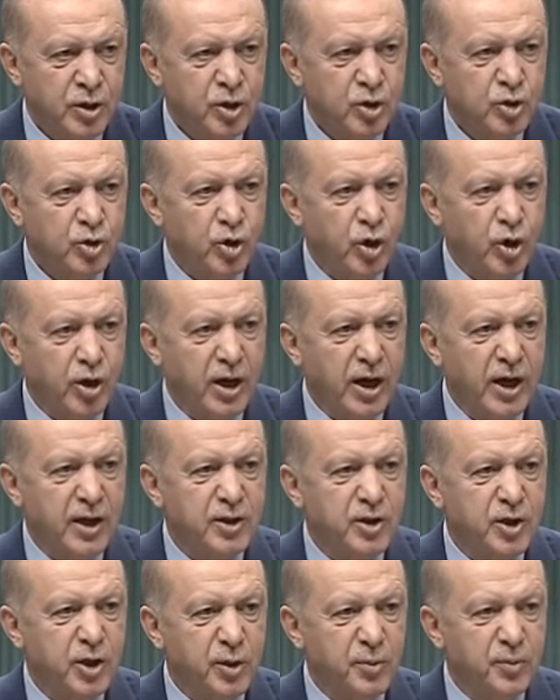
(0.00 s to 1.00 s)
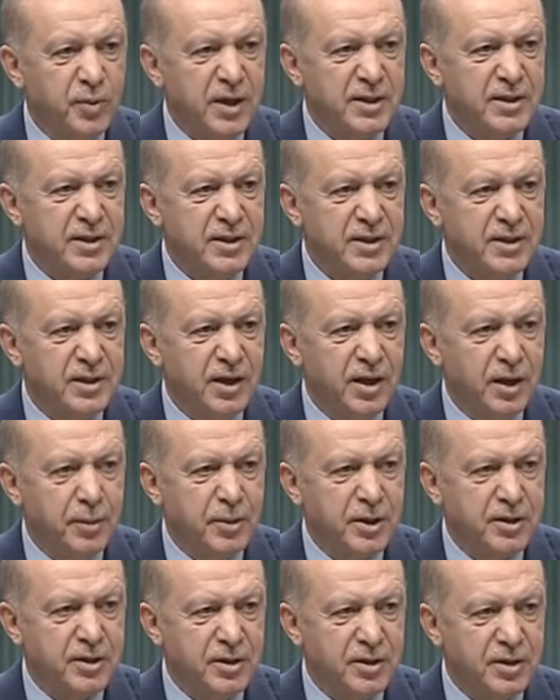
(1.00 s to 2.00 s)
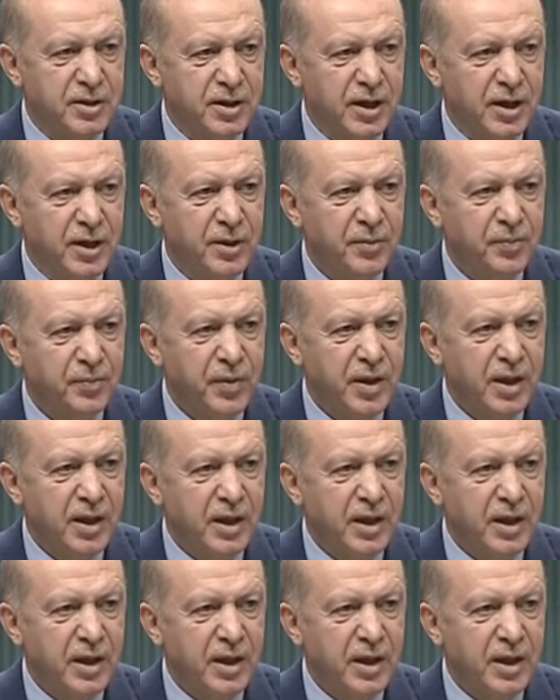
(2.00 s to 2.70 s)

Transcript: sokağa çıkma sınırlamasını da